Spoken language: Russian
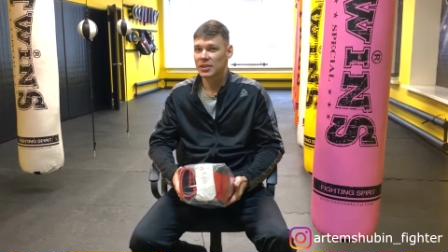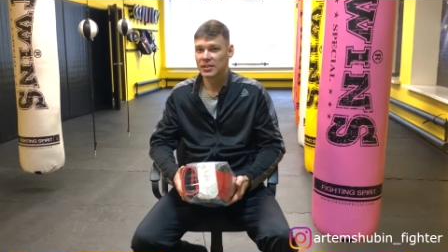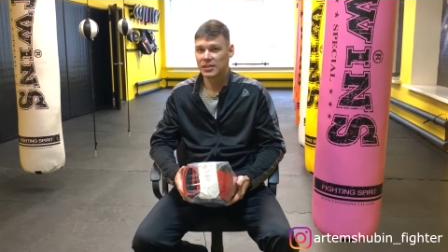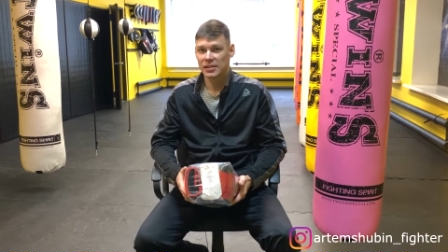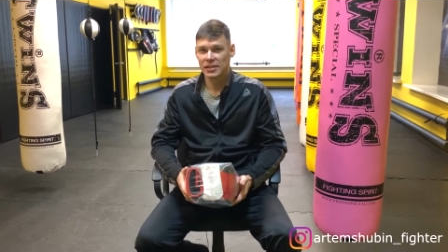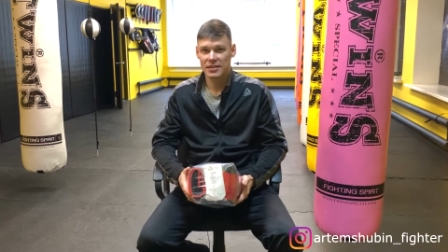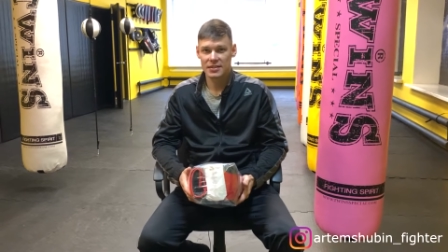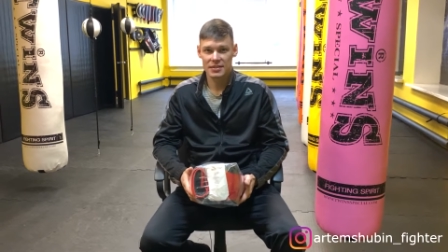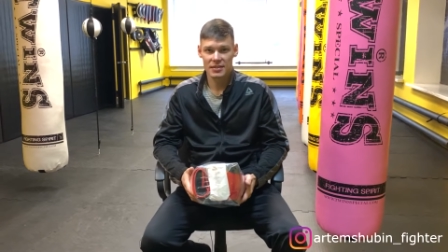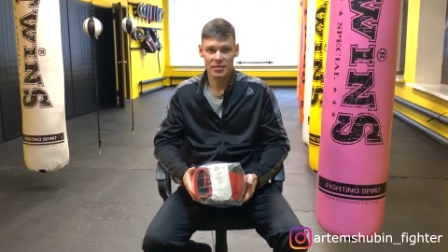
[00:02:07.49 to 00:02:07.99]

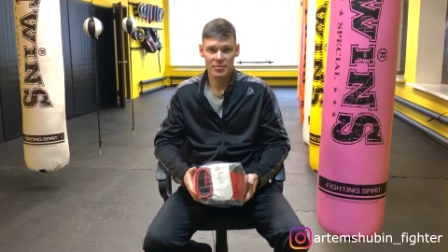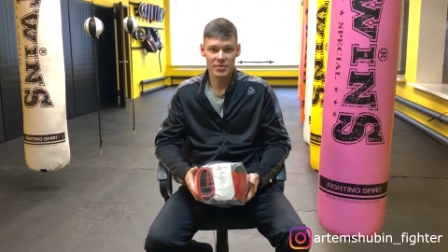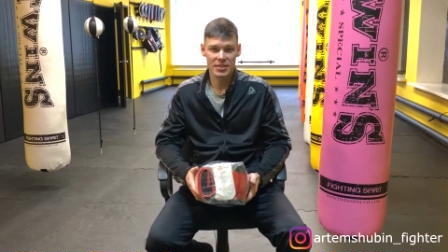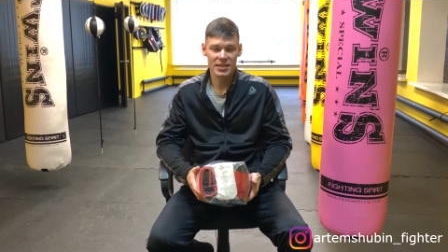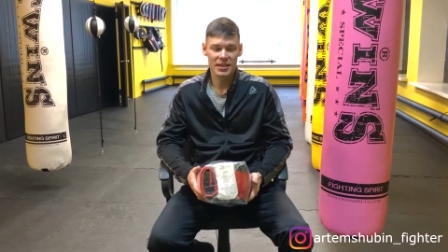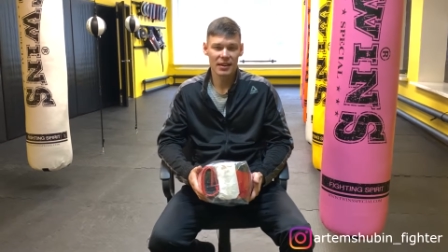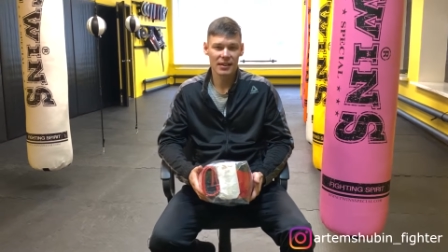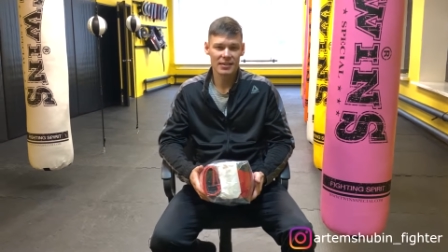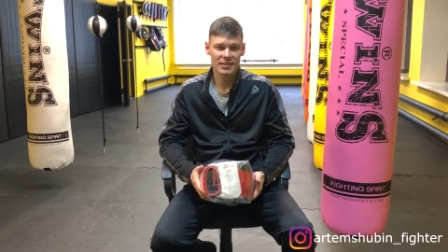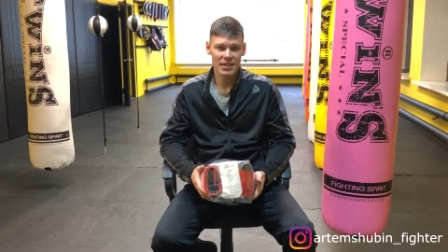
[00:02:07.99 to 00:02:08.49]
есть там с
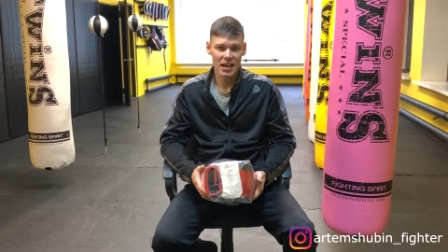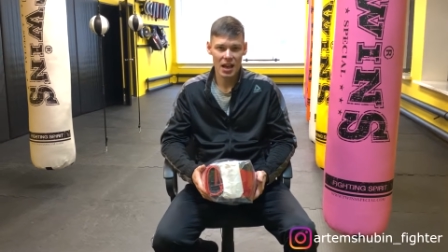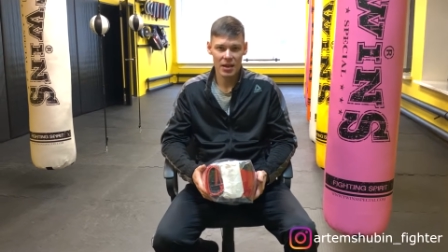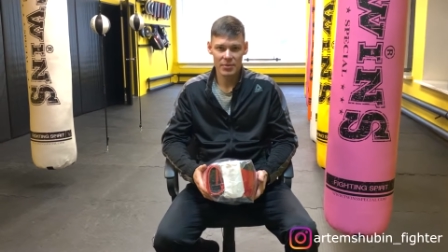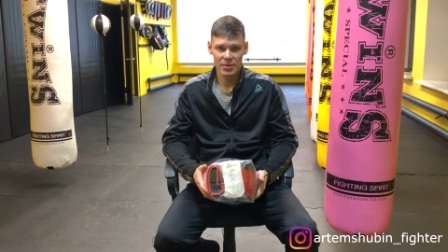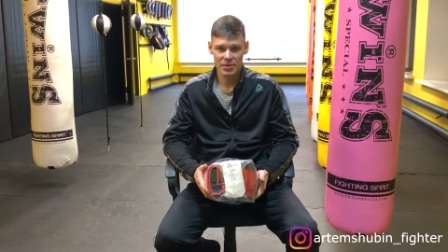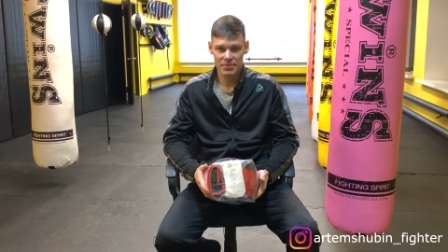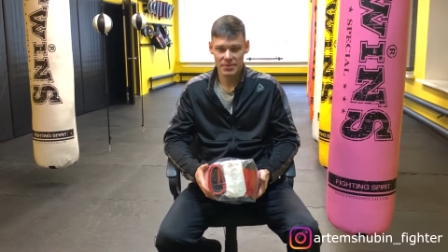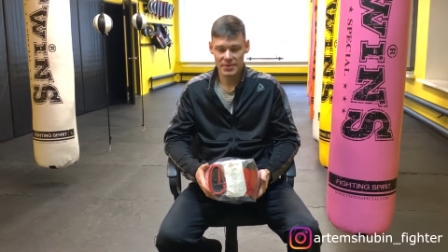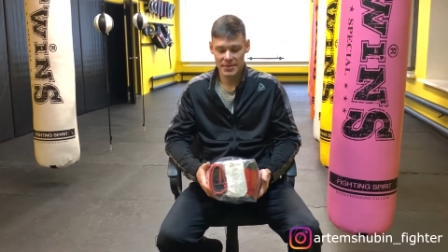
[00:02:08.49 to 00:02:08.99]

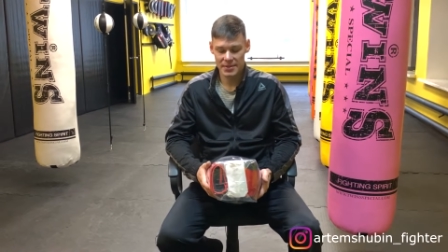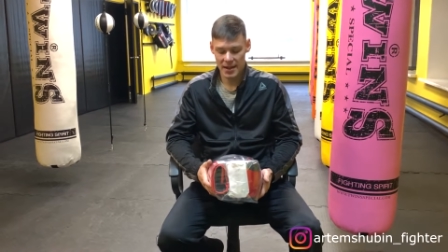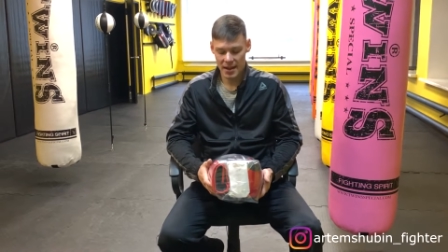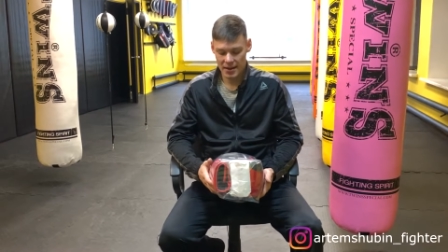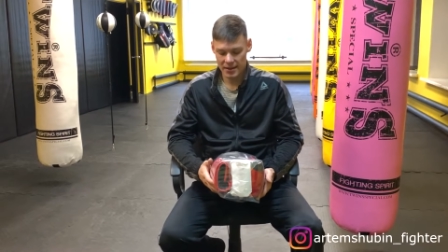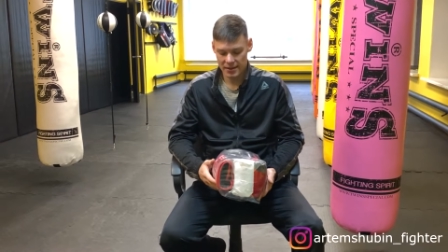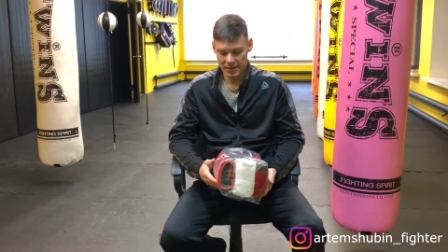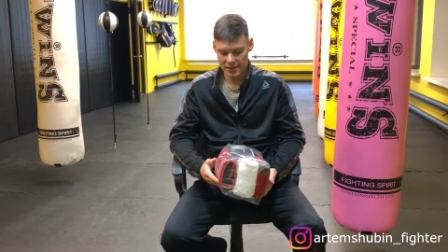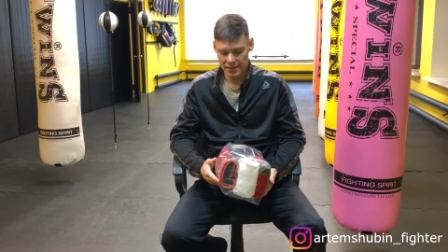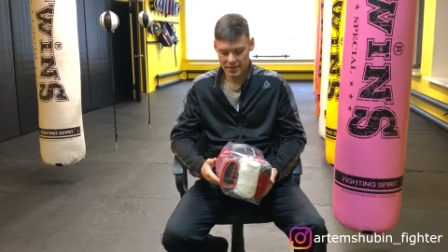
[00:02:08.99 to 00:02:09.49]
когтями
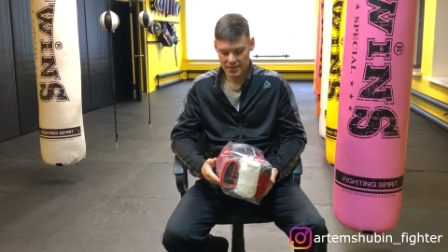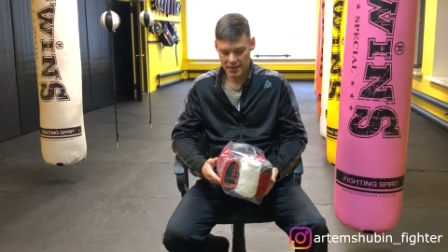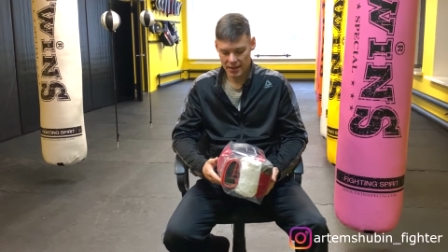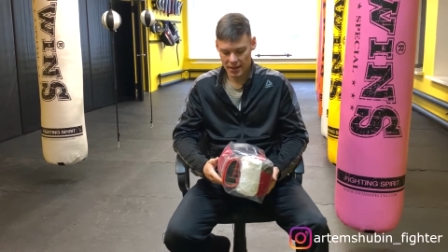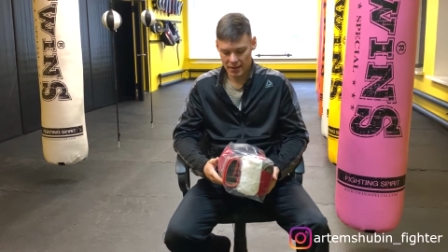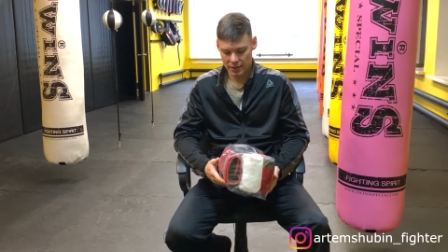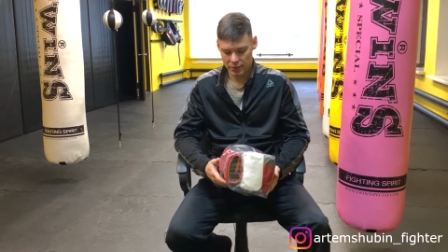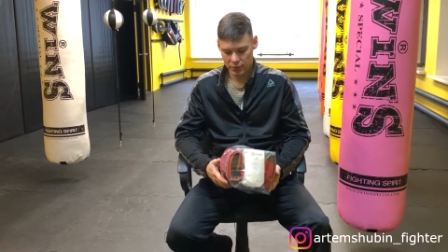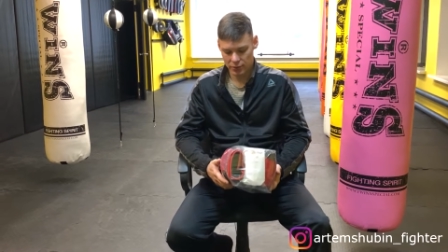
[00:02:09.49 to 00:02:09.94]
специальный дизайн,